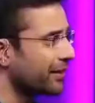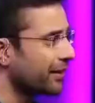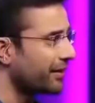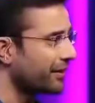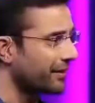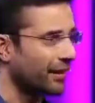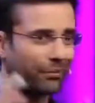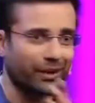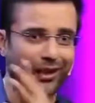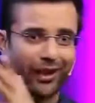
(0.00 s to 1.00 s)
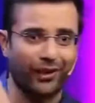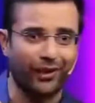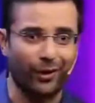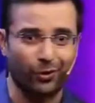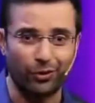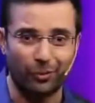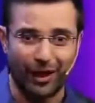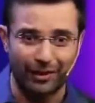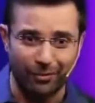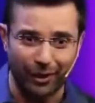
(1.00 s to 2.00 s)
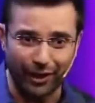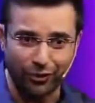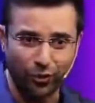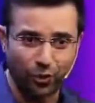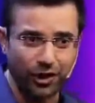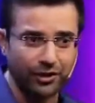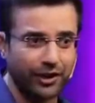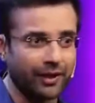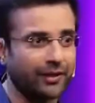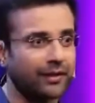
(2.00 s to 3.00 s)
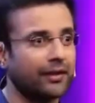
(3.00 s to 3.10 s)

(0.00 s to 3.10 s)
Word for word: कि घर में ये आ रही है उसकी पहले से प्लानिंग शुरू हो जाती है